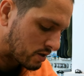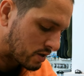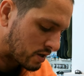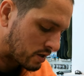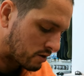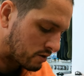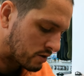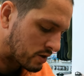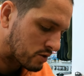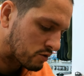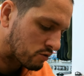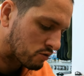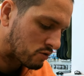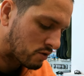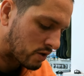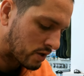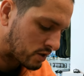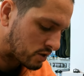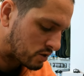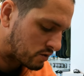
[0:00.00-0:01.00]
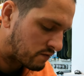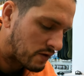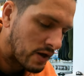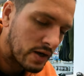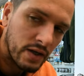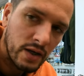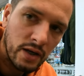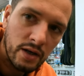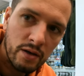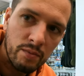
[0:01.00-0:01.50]
Nie, nie, są to jakieś
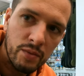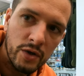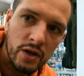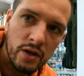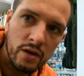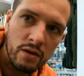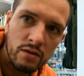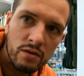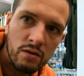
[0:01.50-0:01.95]
wielkie ryby,